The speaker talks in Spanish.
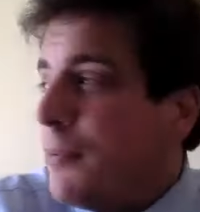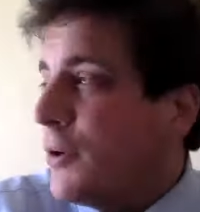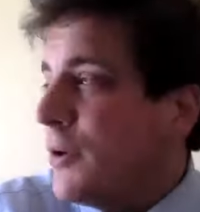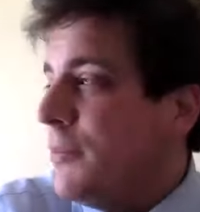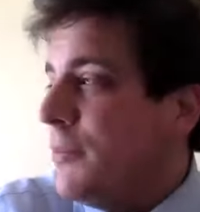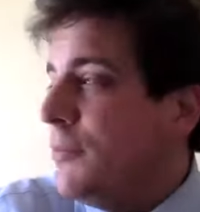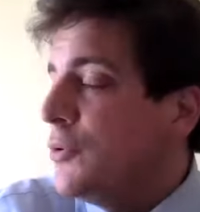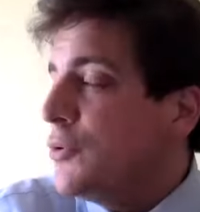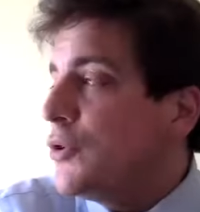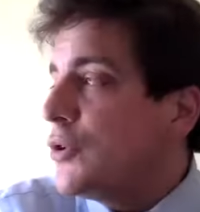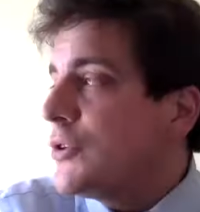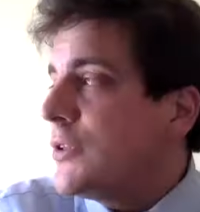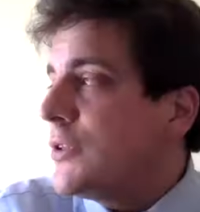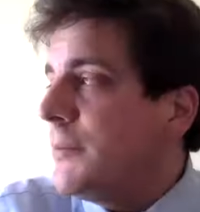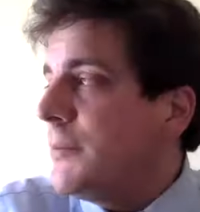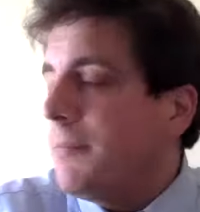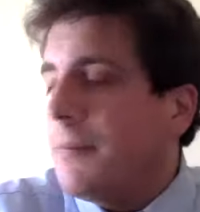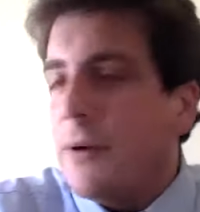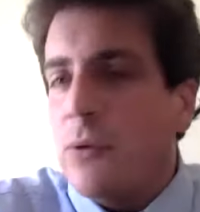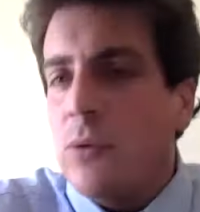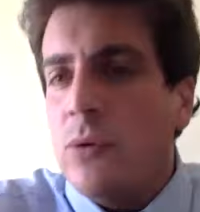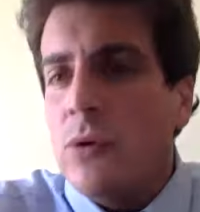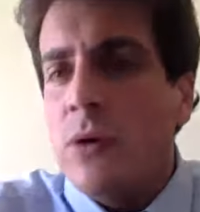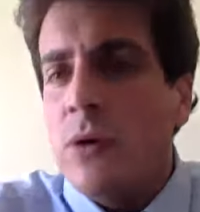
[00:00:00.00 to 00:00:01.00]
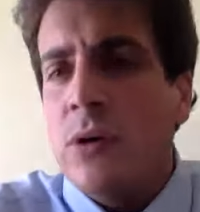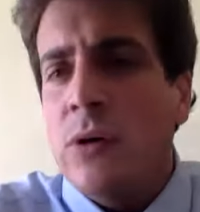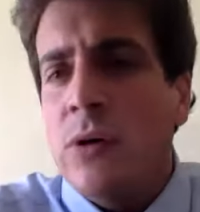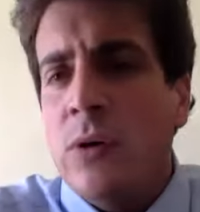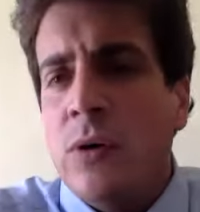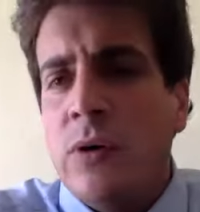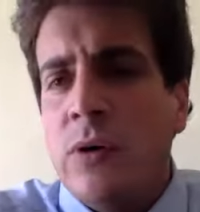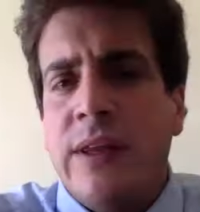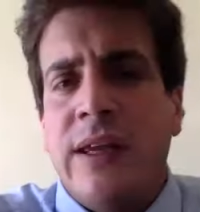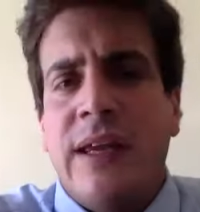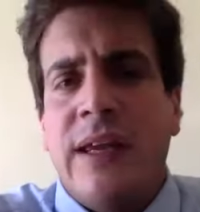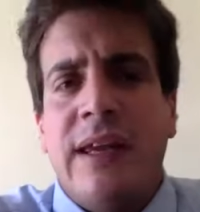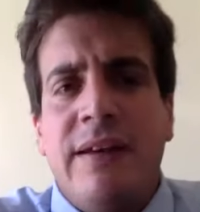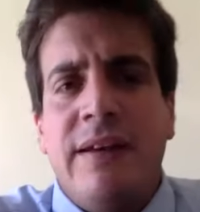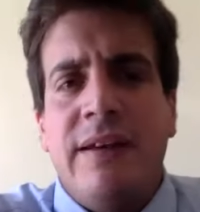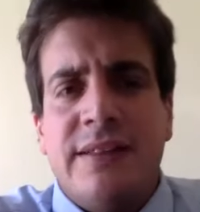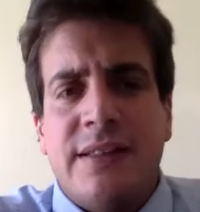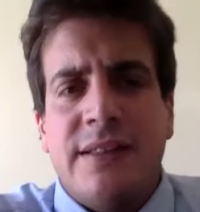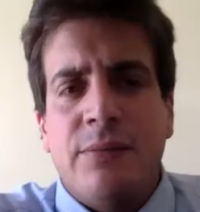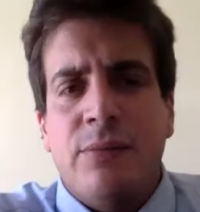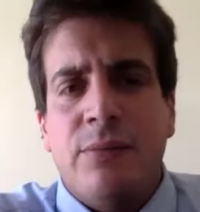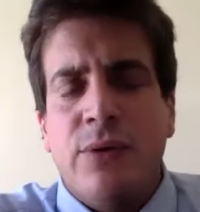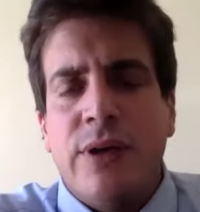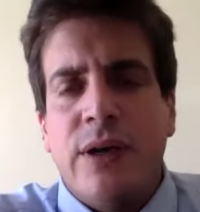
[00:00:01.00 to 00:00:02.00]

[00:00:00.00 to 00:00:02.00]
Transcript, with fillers: porque mucho se especuló de que iba a ser